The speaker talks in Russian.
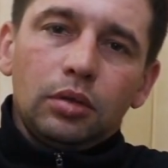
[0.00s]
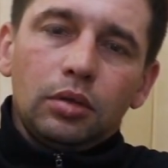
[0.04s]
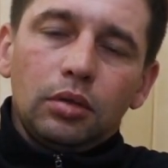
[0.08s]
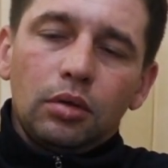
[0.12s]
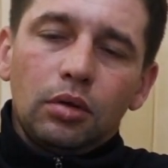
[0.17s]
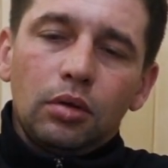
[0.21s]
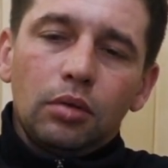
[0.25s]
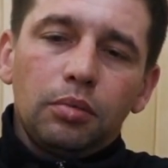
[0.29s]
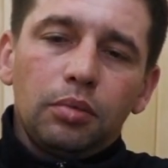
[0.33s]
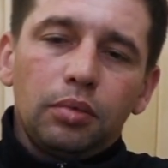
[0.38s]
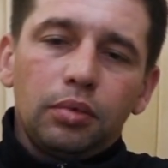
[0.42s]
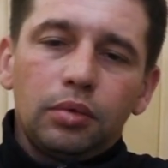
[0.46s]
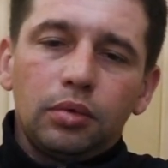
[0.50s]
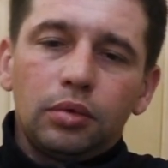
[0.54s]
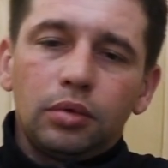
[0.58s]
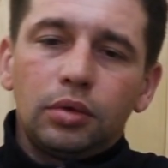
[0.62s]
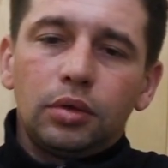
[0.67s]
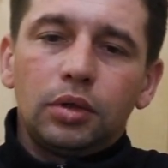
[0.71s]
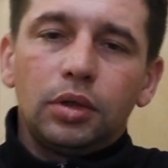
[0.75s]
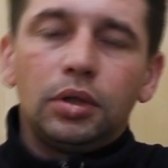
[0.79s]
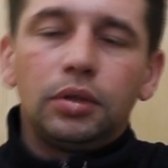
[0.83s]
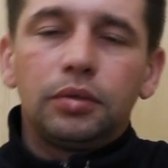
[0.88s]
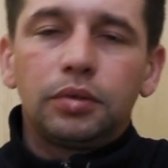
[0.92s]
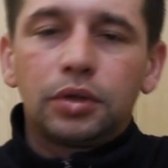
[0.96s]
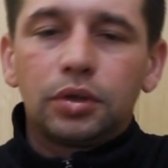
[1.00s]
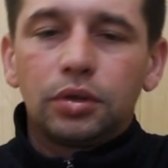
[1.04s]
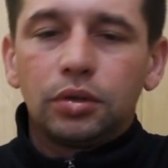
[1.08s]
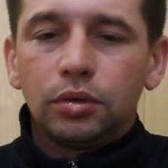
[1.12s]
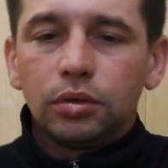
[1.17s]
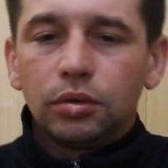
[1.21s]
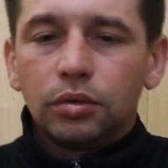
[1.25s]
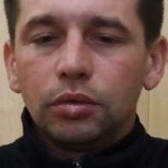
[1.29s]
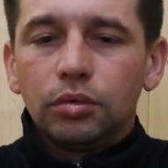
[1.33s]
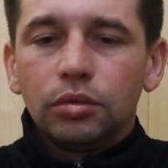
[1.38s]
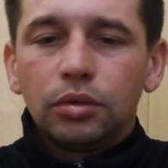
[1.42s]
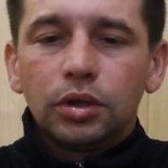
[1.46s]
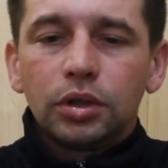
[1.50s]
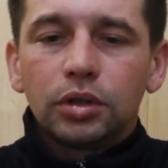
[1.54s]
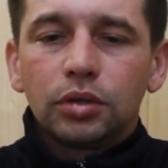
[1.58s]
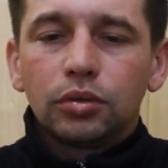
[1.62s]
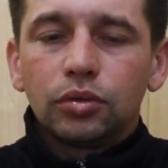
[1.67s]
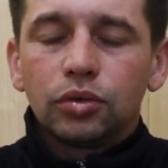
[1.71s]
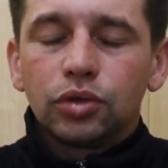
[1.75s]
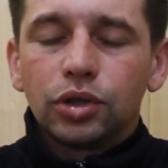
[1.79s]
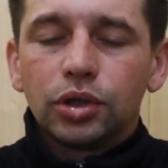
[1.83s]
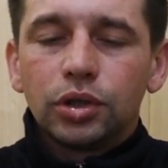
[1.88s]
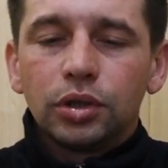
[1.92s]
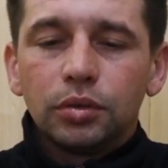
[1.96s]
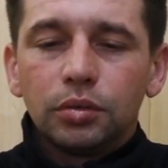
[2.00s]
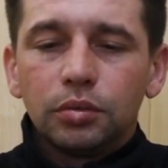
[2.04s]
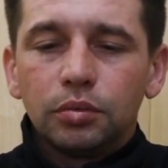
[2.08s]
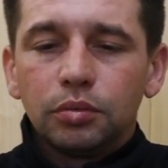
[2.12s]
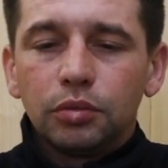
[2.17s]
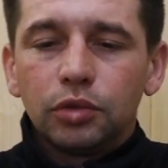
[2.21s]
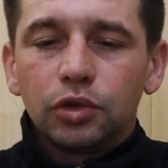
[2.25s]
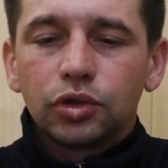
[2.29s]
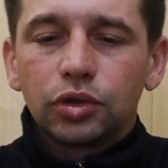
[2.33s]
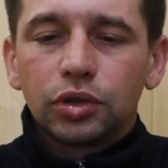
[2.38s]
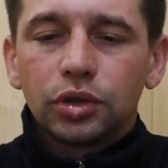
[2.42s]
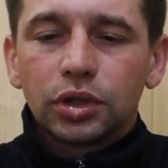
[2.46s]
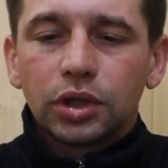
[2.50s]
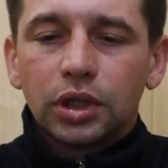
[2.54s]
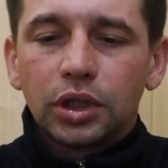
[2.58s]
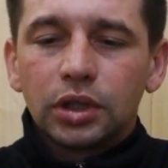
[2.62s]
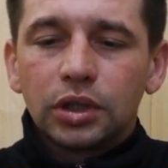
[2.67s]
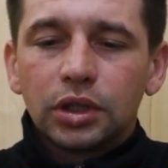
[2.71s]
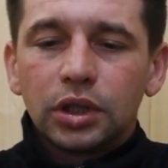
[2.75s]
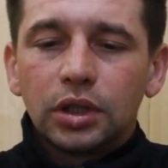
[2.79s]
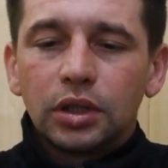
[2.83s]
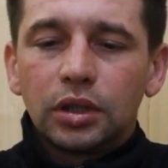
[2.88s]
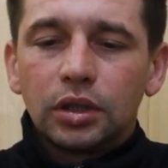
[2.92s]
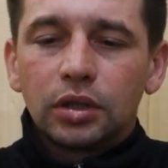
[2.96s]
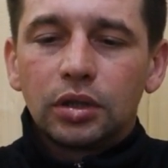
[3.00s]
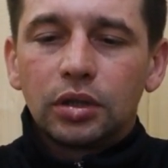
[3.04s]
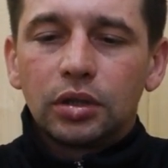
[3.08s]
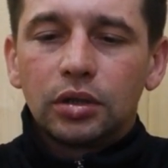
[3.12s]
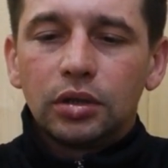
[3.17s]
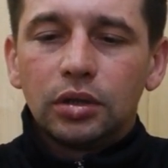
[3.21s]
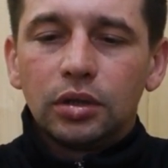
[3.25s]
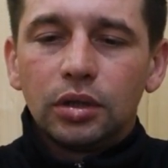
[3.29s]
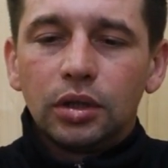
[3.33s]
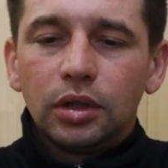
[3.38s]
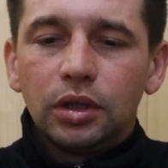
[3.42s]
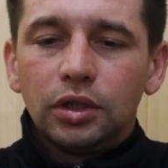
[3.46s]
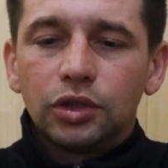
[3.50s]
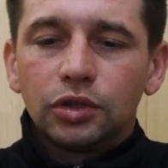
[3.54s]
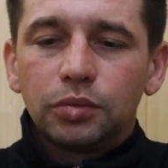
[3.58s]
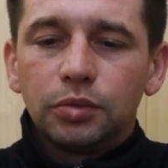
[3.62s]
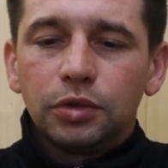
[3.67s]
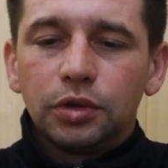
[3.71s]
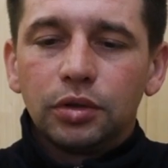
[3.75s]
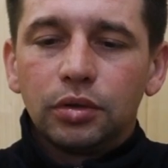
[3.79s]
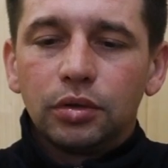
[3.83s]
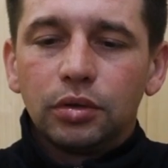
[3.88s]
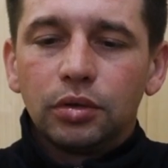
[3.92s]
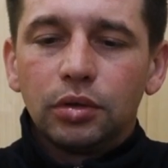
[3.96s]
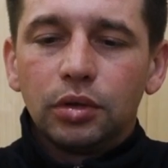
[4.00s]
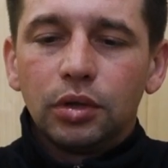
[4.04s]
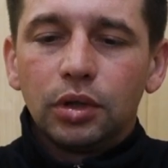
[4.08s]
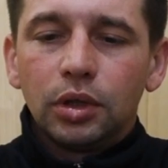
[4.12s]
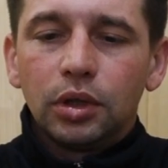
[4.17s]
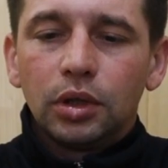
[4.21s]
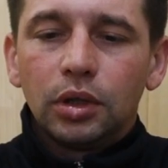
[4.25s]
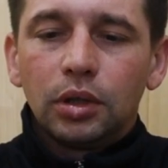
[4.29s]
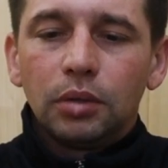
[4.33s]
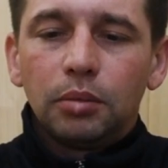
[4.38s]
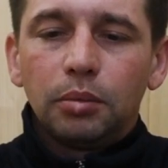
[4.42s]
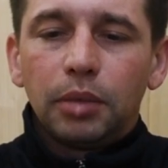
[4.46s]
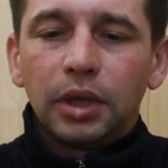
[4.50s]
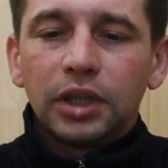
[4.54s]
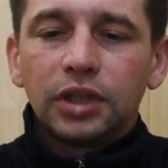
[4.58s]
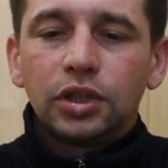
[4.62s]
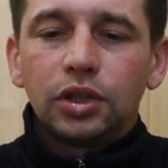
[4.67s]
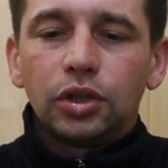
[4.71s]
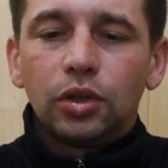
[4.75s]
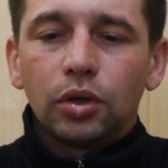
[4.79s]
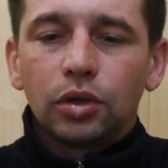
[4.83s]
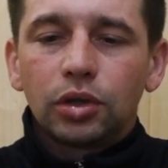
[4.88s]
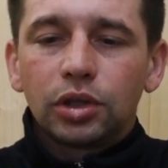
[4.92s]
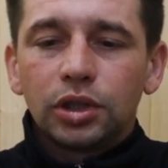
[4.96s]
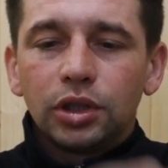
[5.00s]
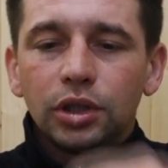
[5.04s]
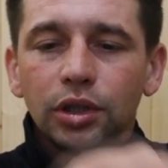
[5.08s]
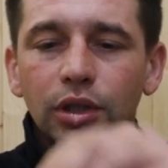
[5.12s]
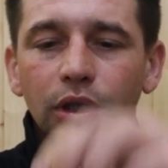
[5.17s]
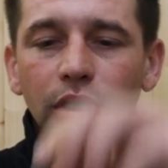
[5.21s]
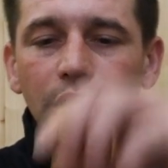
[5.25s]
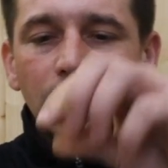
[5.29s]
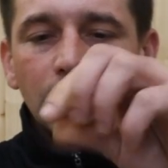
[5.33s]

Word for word: Оп, и все. Ну, это уже, можно сказать, лишь бы, ну, подсекся.